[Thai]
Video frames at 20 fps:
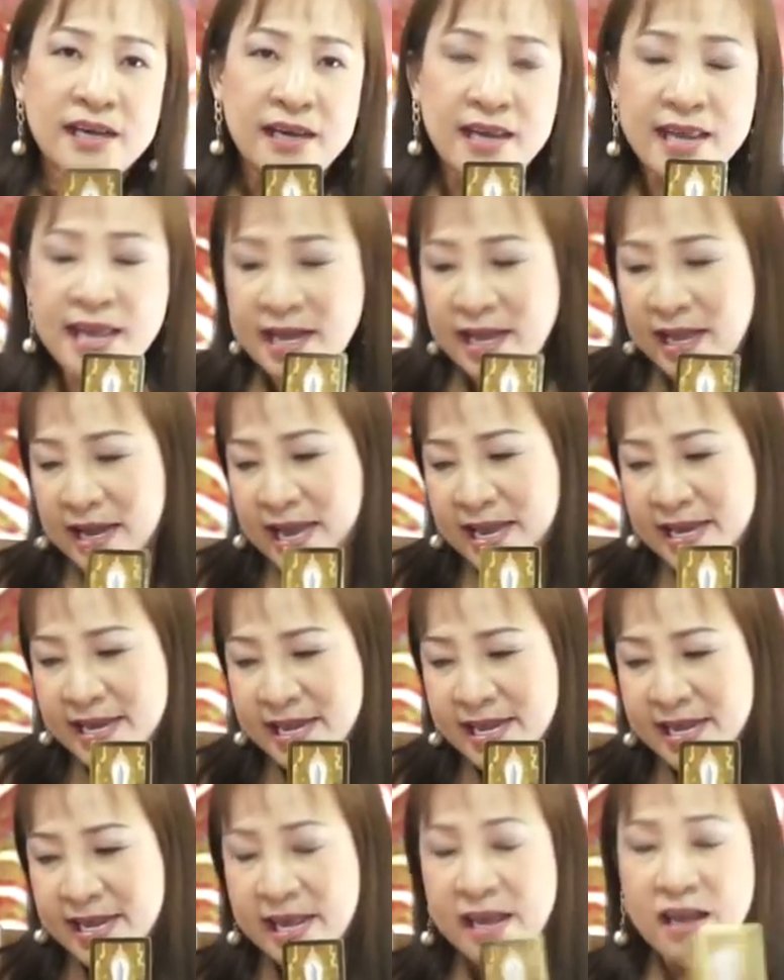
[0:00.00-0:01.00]
เลขอะไร
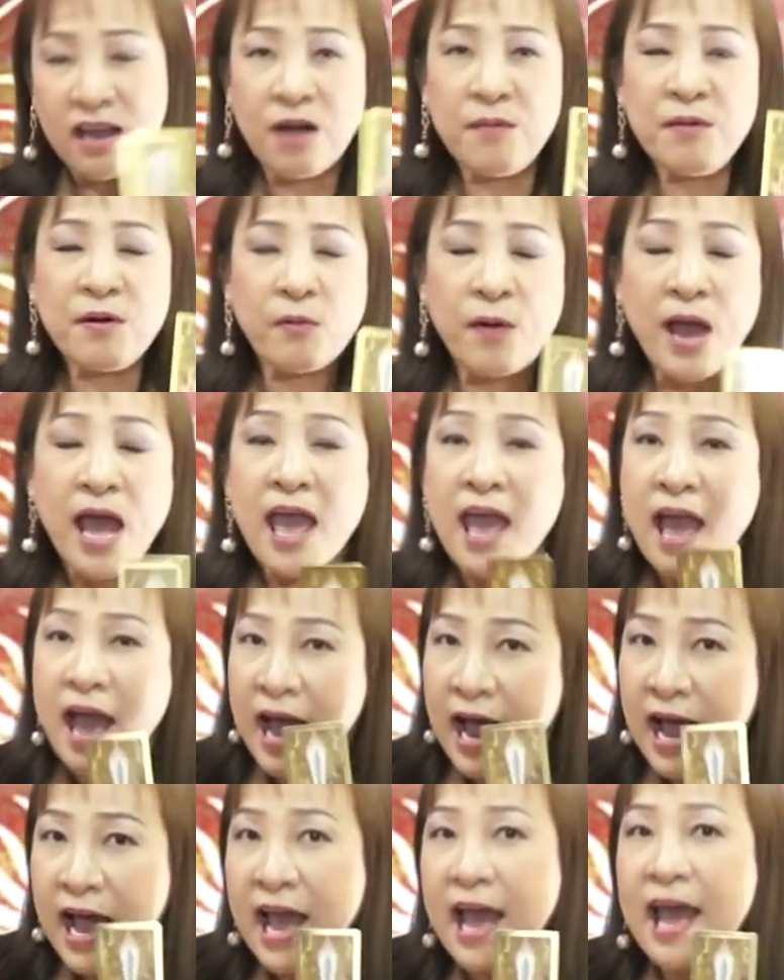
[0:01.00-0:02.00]
ดีเขาบอกว่า
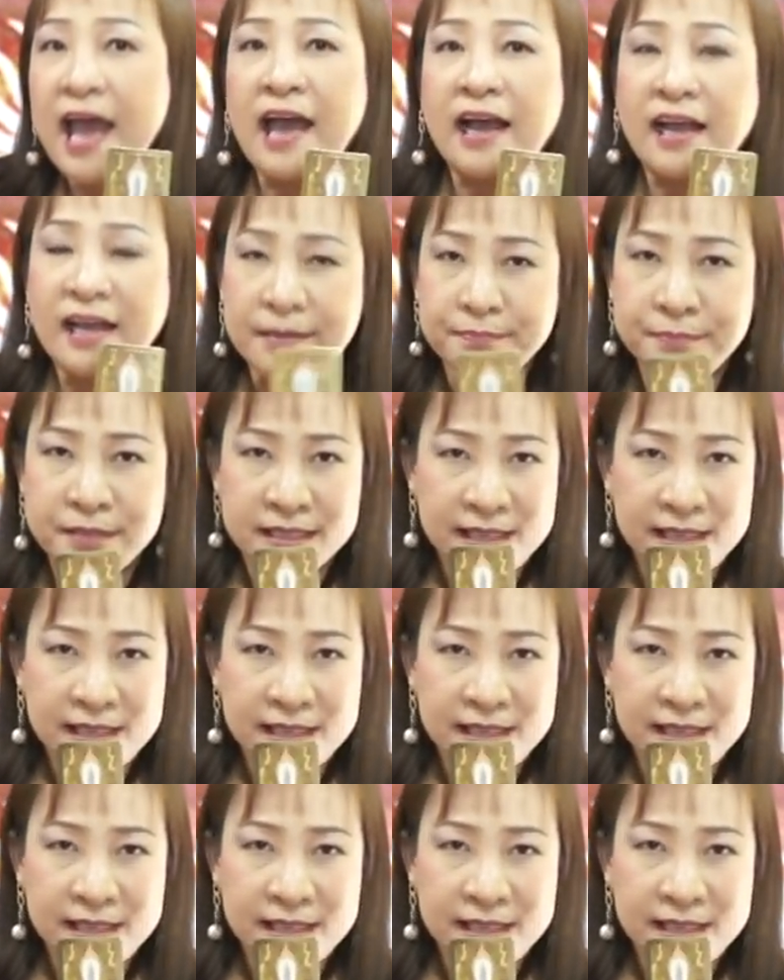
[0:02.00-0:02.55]
5 กับ